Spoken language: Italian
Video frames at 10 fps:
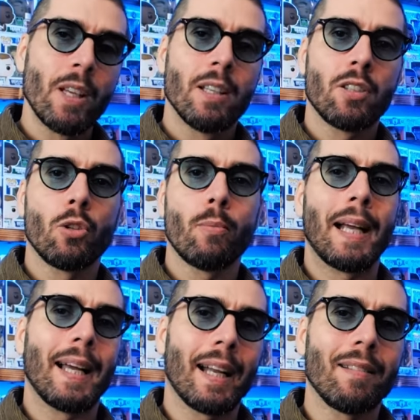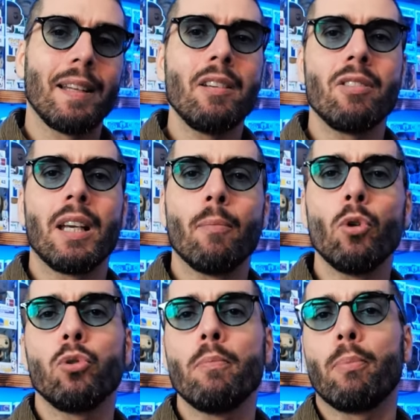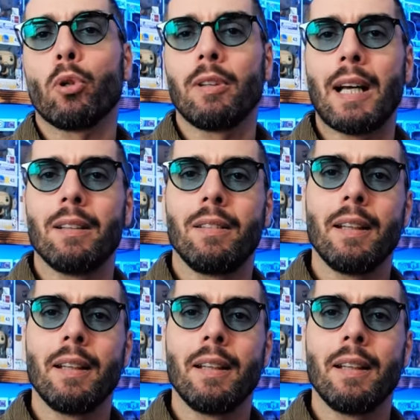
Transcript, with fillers: secondo me, caratteristiche molto importanti